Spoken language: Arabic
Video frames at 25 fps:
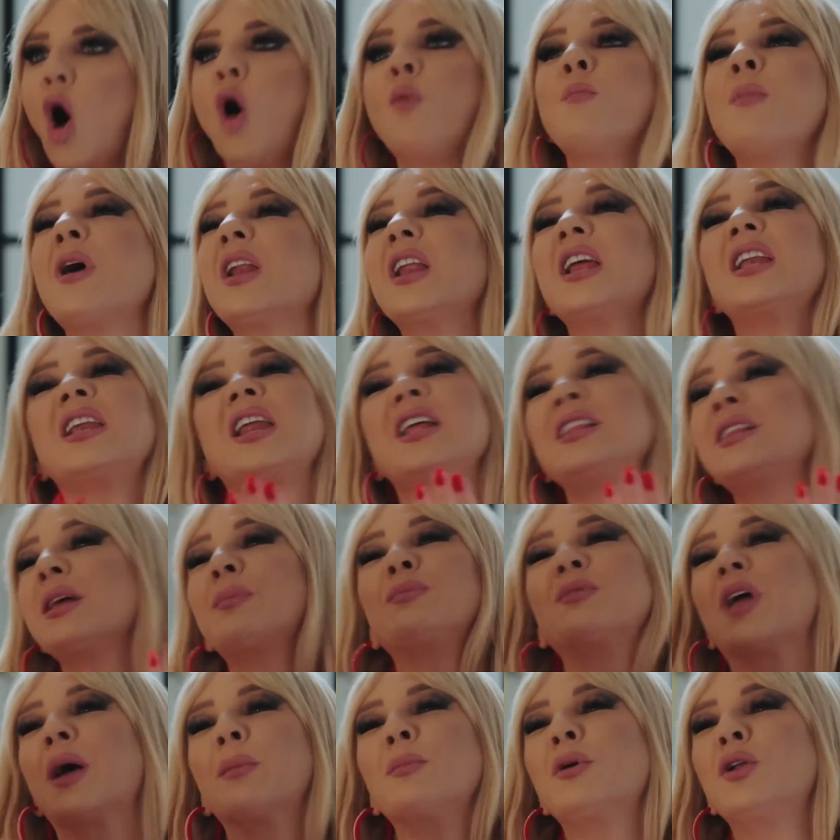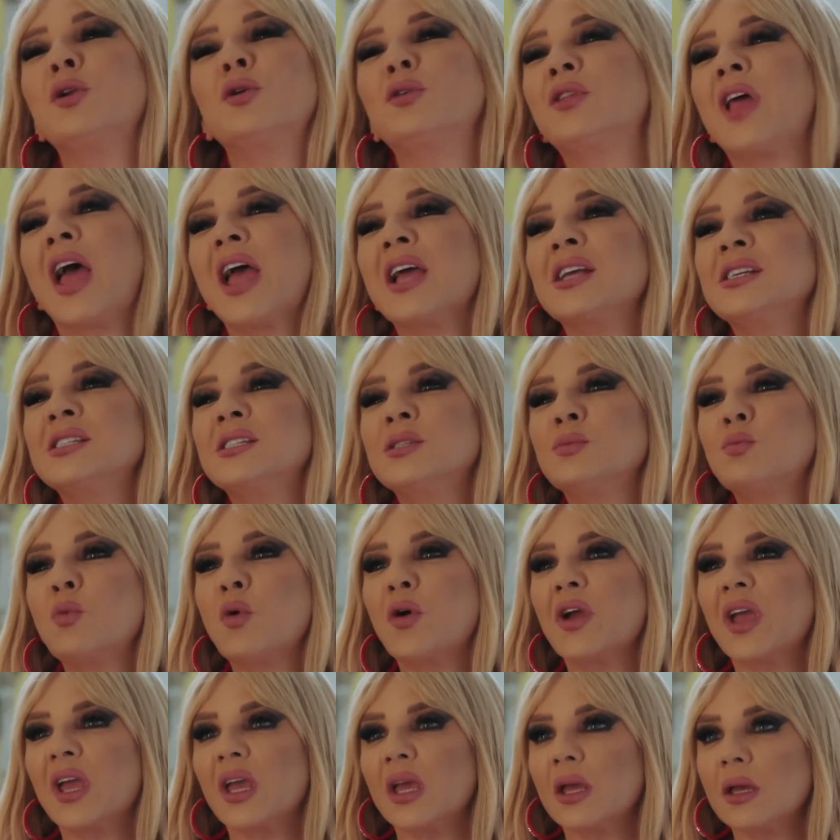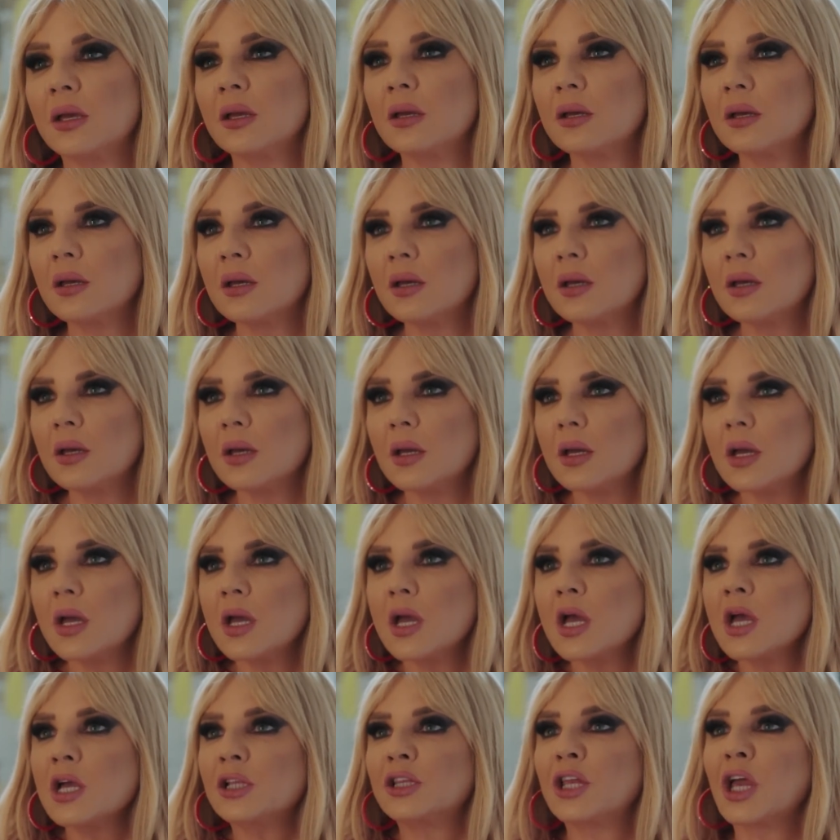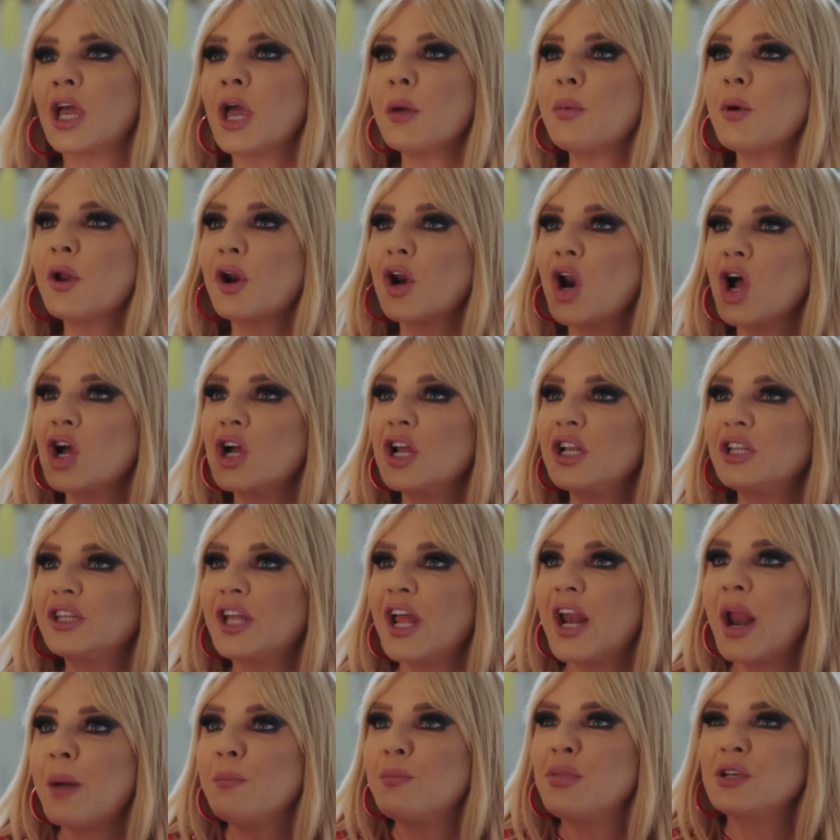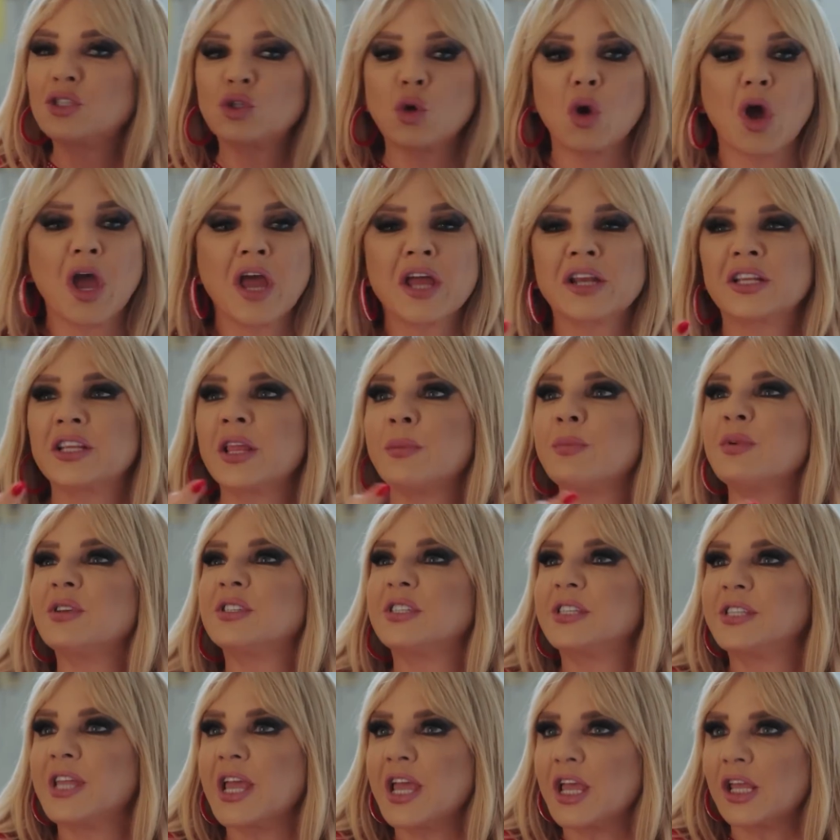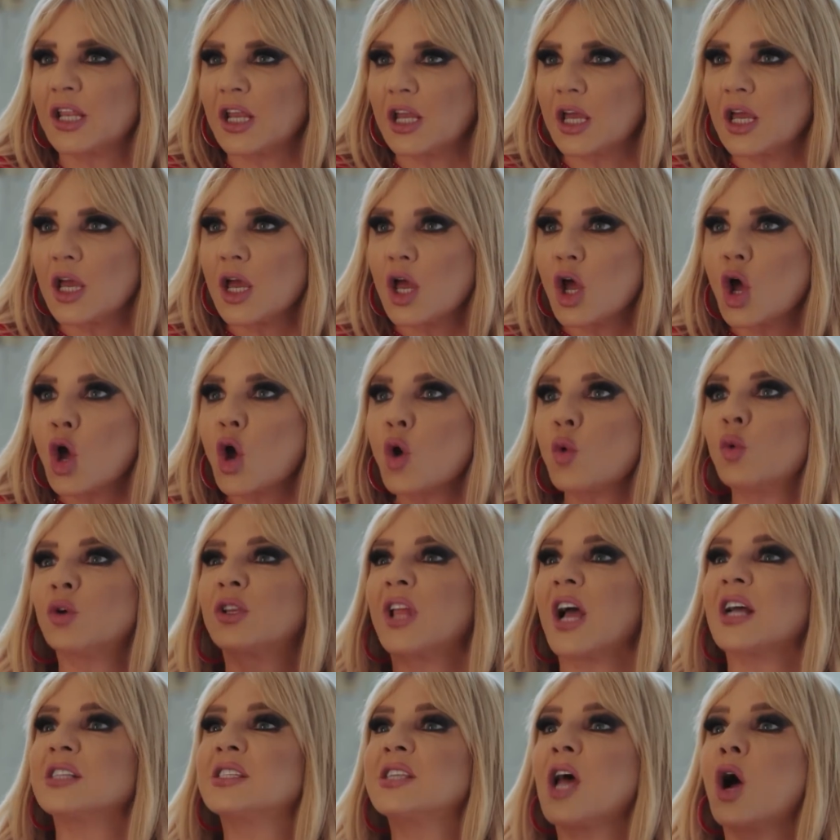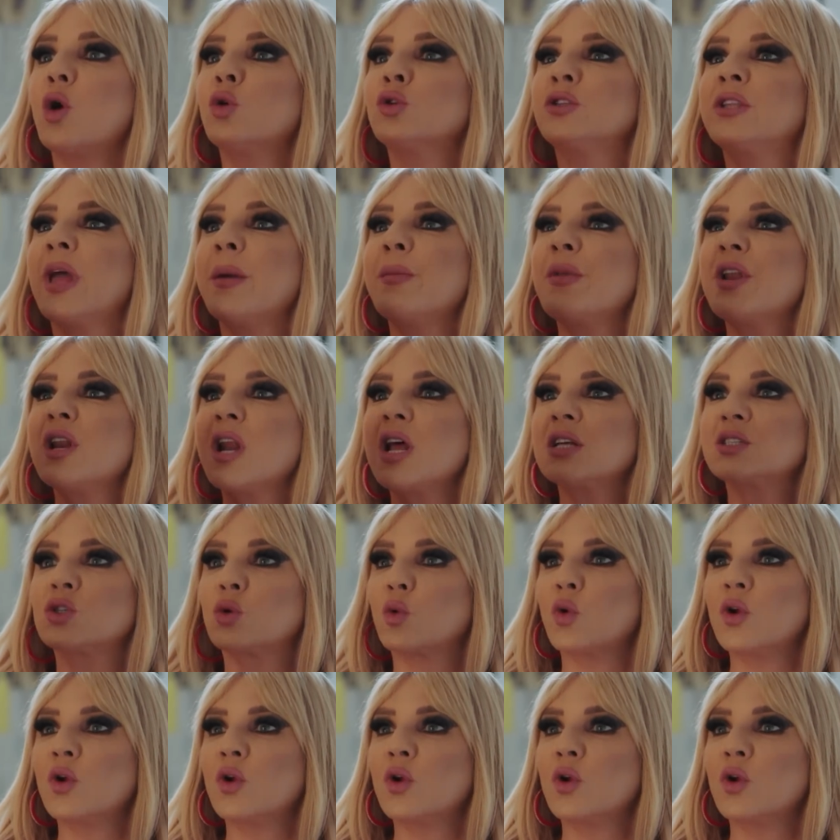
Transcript: امال اللي انت بتعمله ده اسمه ايه تجيب الراجل تلبسه قرد بستيري وتهزقه قدام الناس